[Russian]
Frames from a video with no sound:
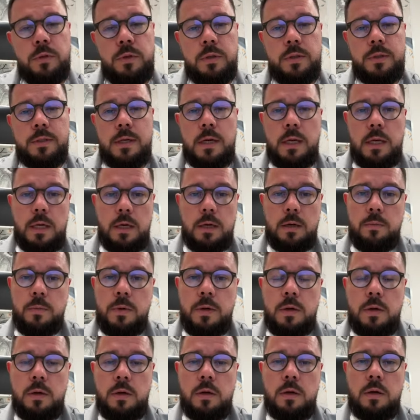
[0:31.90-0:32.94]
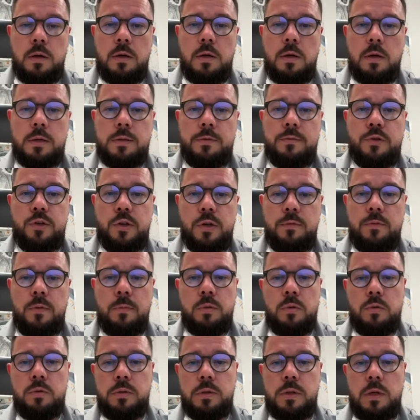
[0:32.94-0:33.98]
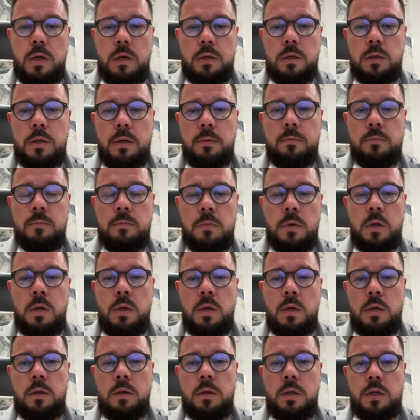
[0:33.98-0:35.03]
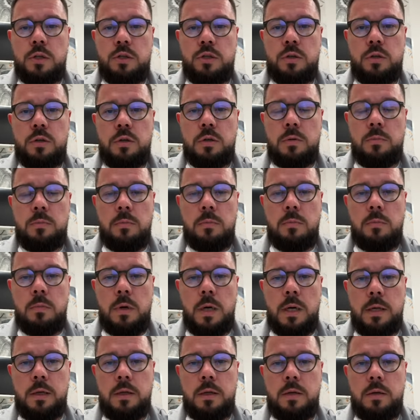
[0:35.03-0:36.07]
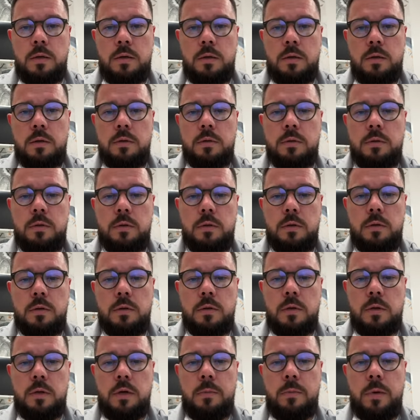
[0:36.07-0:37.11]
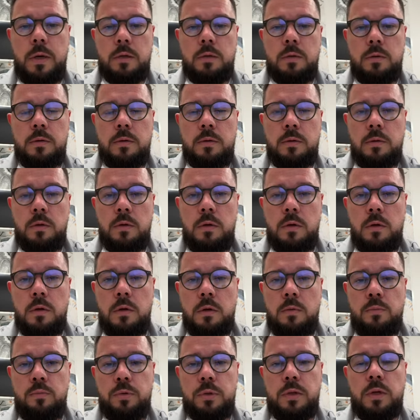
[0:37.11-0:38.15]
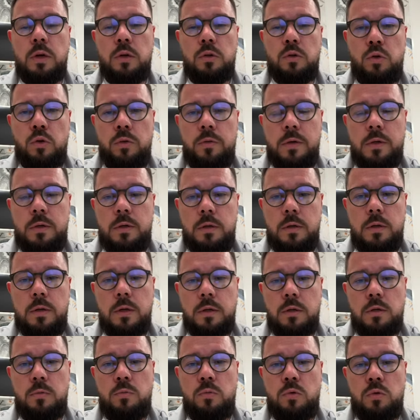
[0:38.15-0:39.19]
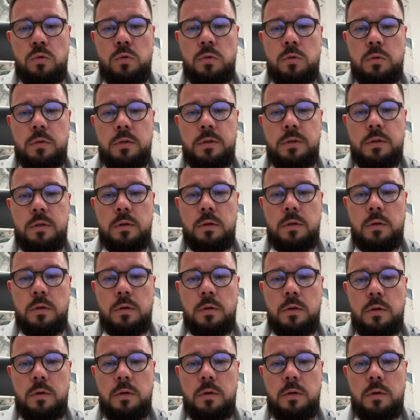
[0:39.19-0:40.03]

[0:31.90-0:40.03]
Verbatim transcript: сегодня с коллегами а, освещать вопрос, как нам наших маленьких а, ребят подготовить к этому с